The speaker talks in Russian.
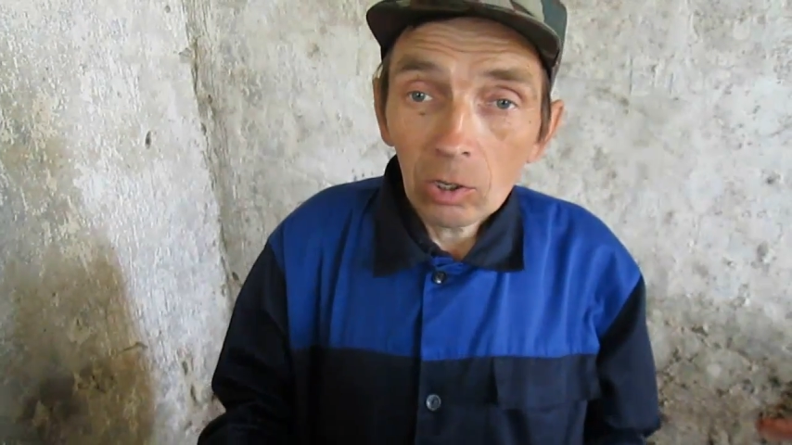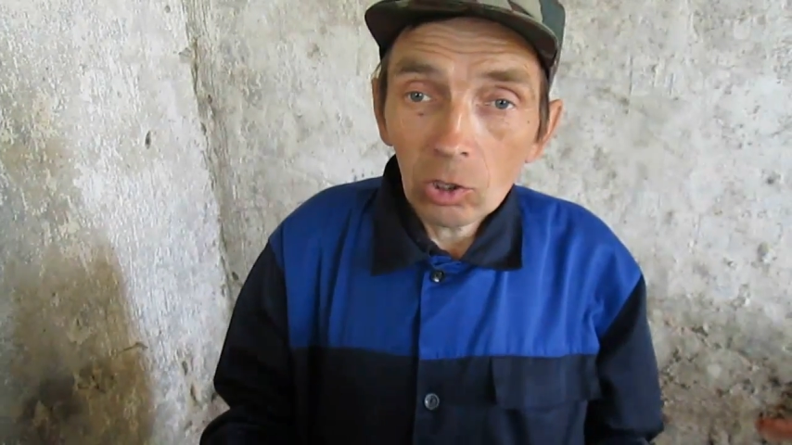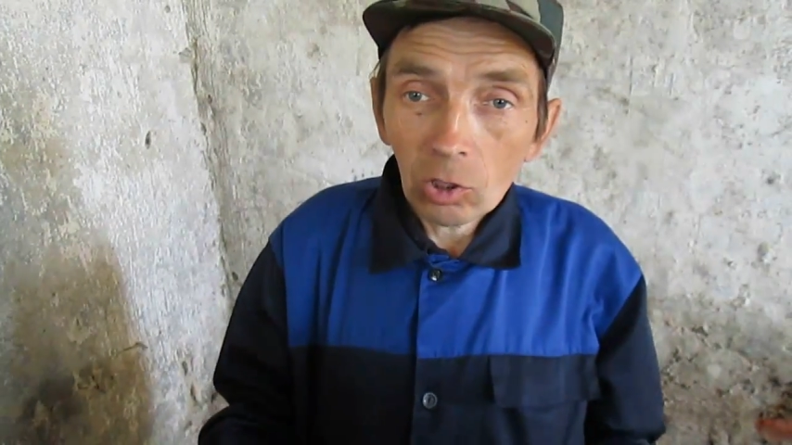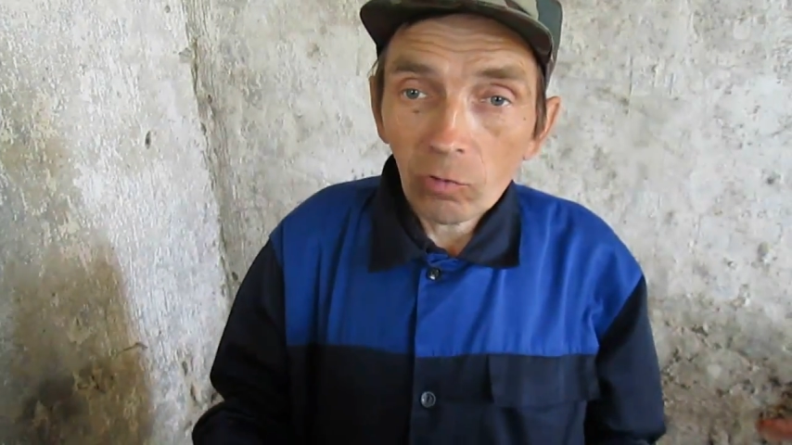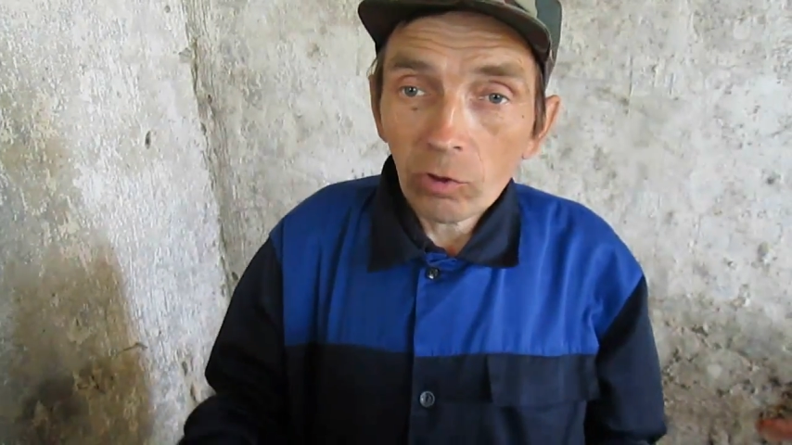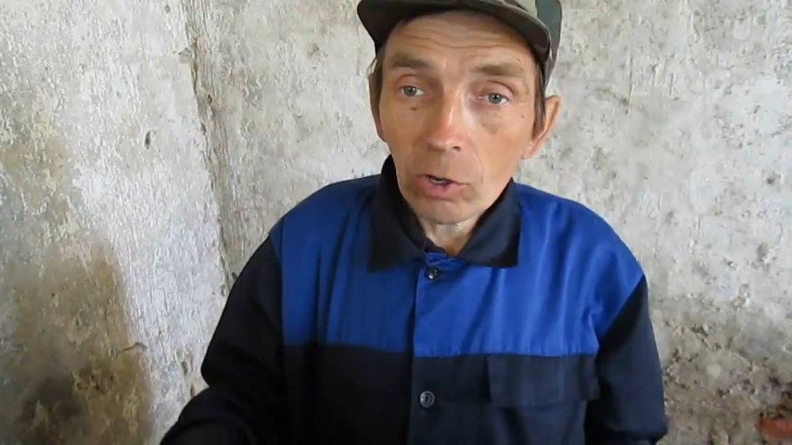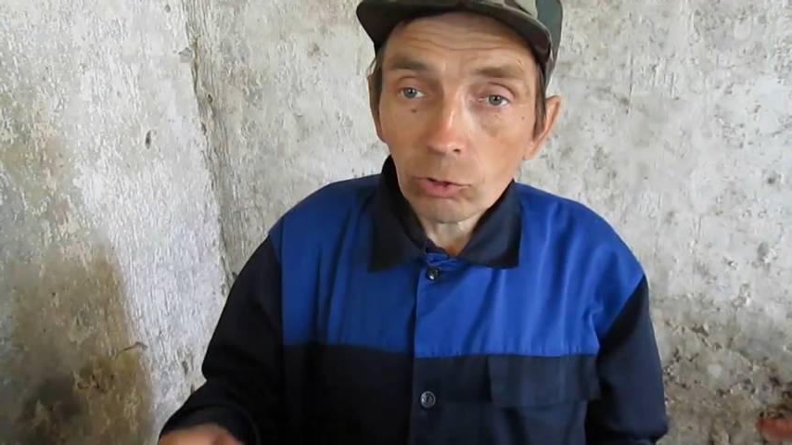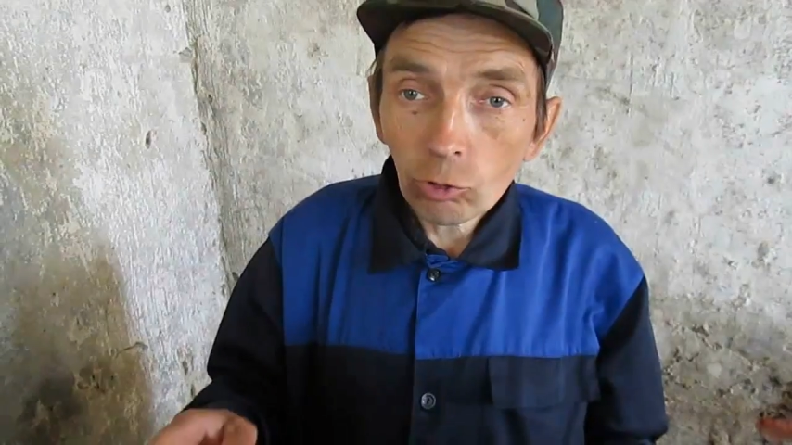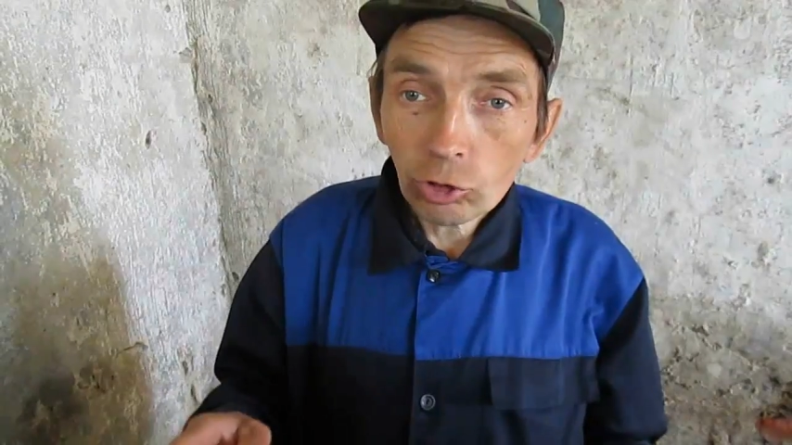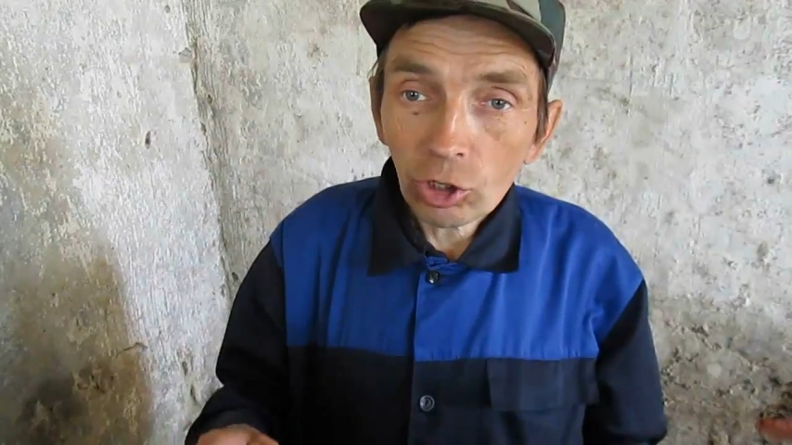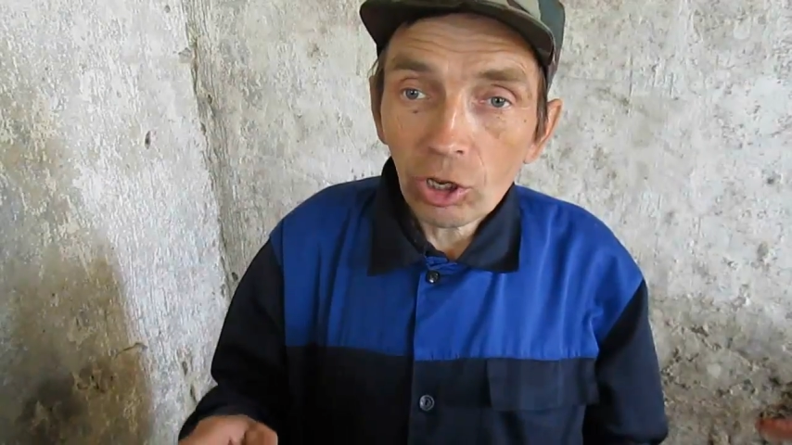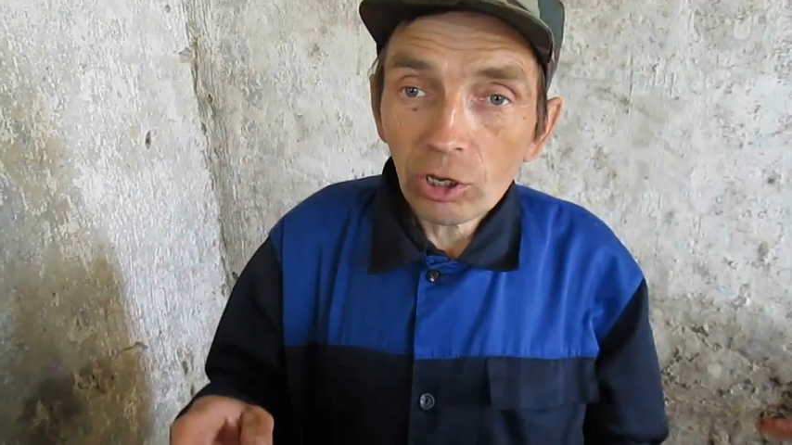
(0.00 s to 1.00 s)
твое
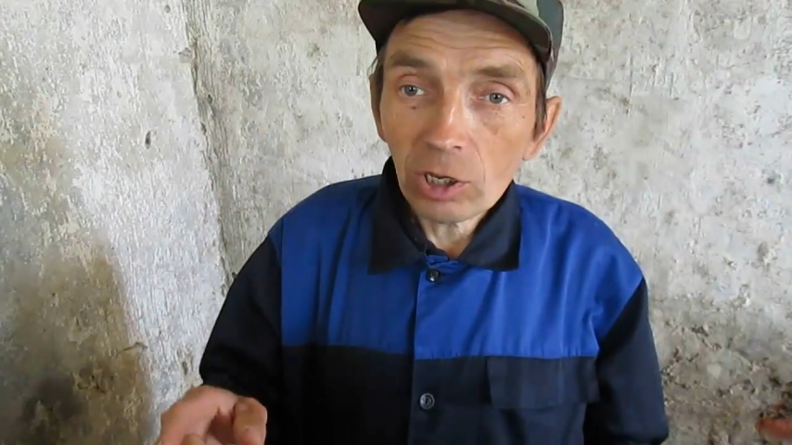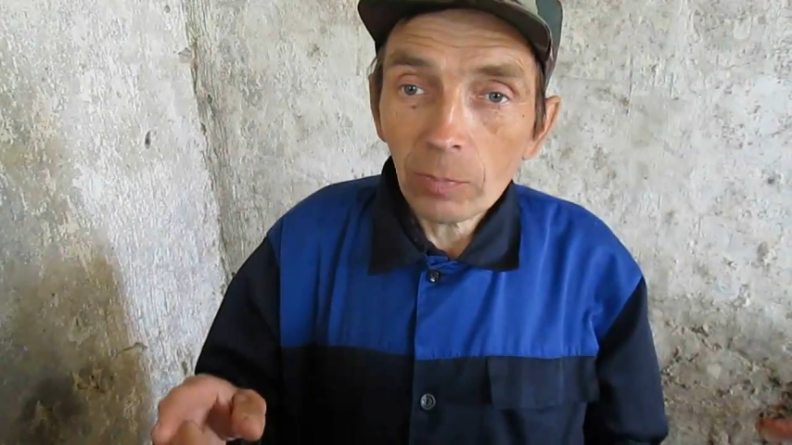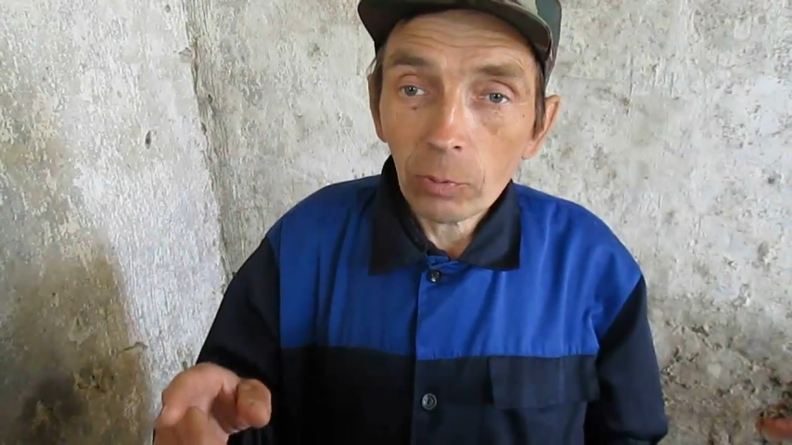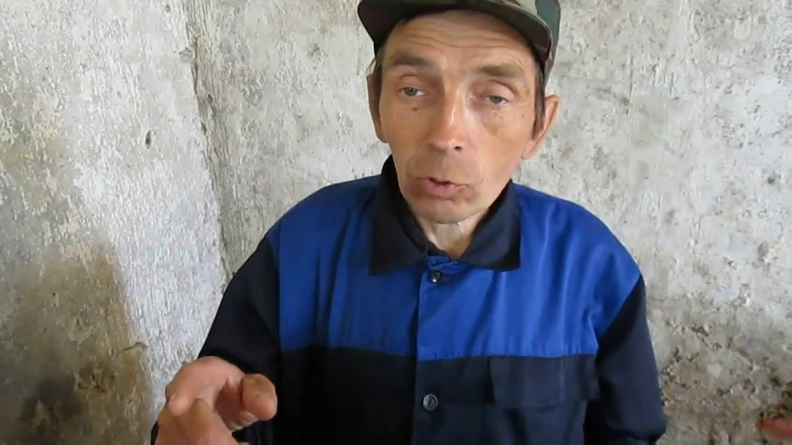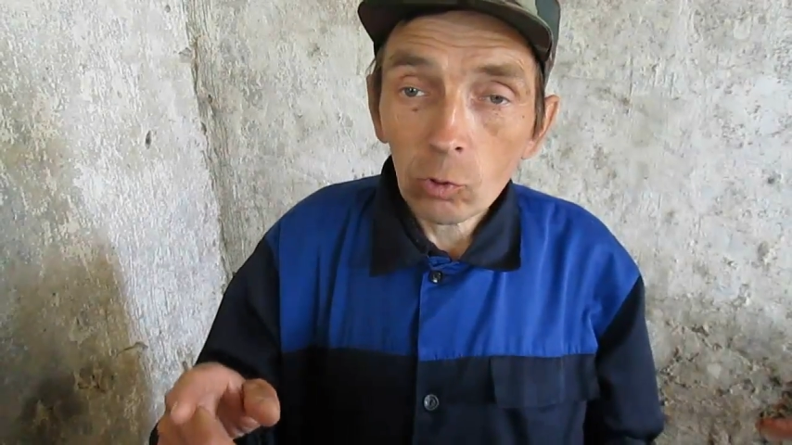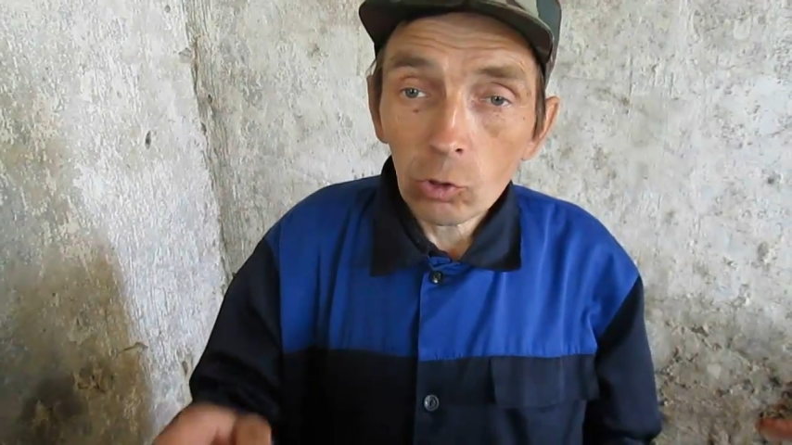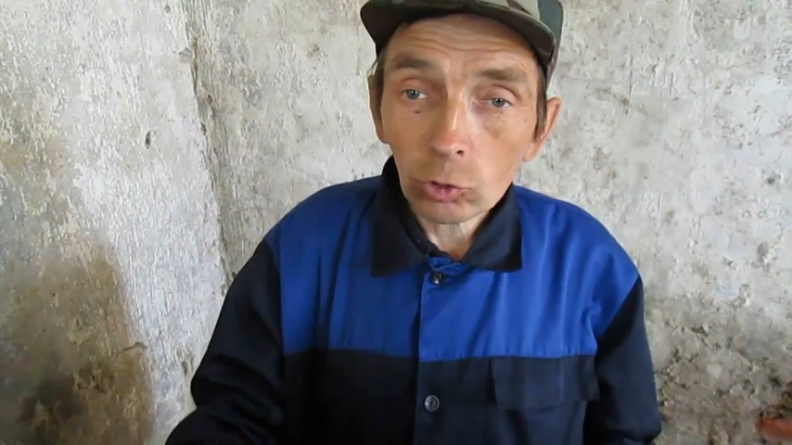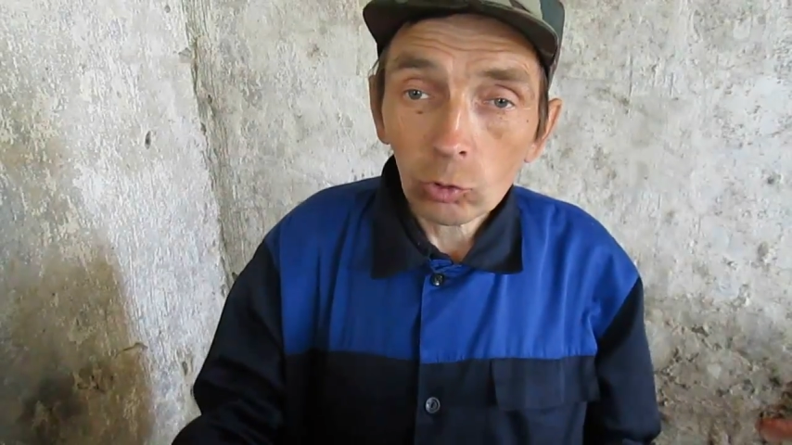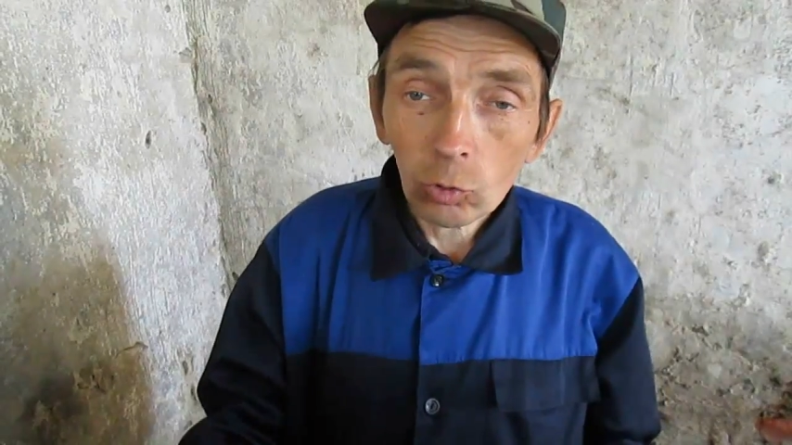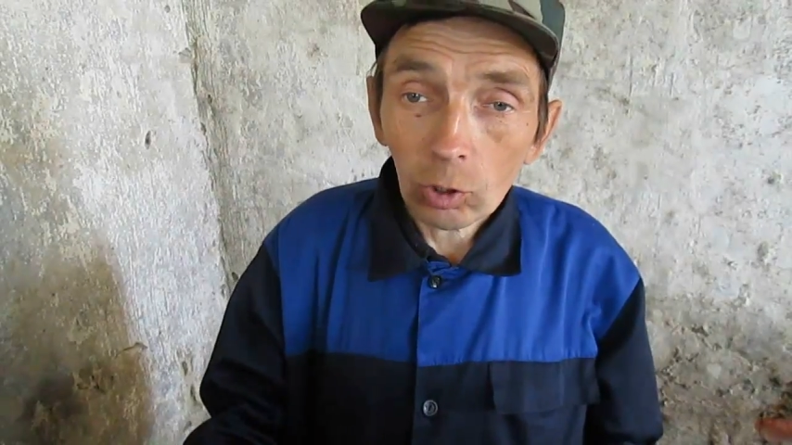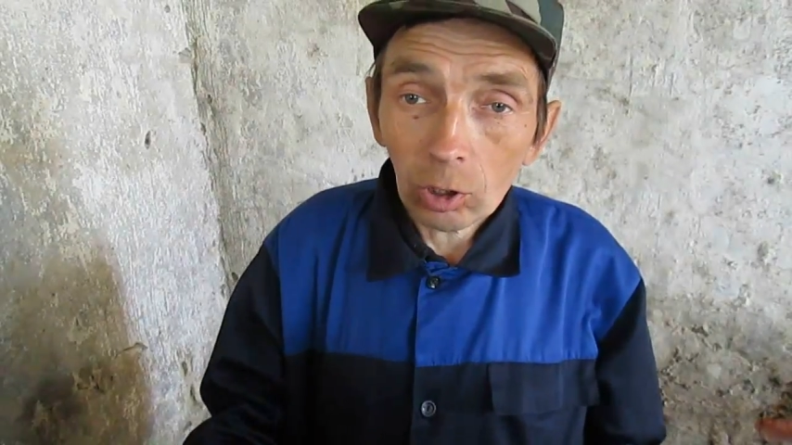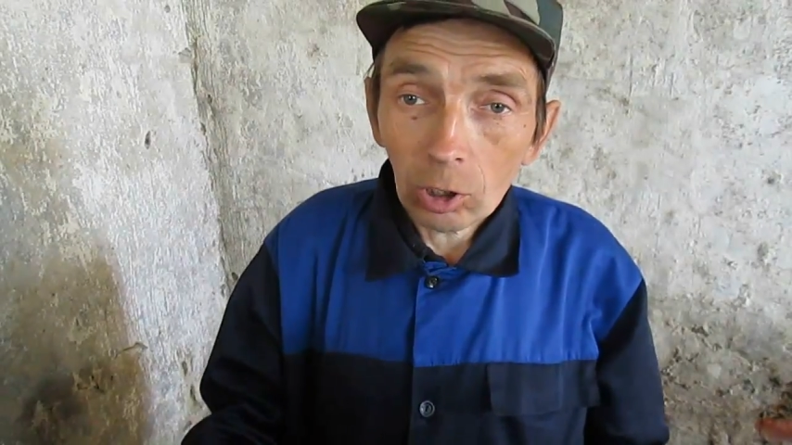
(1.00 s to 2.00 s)
сочинение про
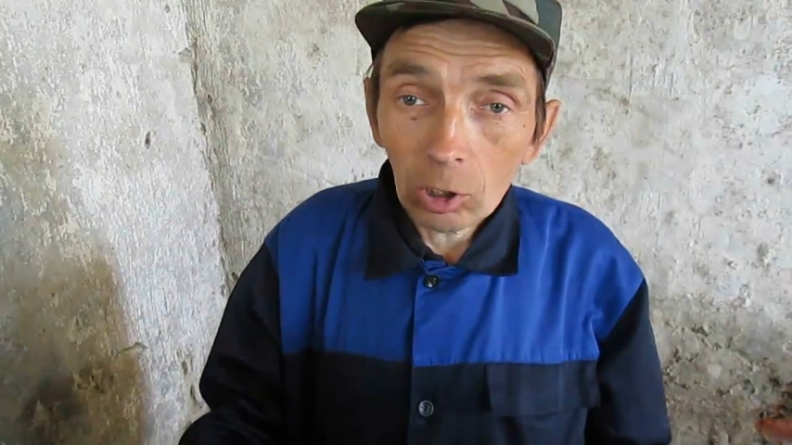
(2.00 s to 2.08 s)
кошку